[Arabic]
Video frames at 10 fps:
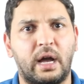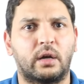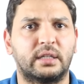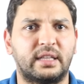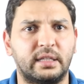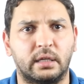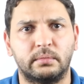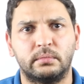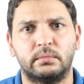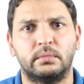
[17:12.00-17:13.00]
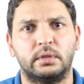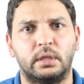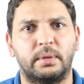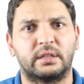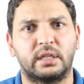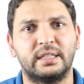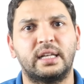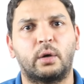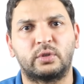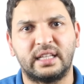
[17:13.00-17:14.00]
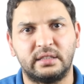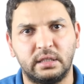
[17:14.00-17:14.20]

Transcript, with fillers: بأحجار تانية يبقى طريقه الاوتاد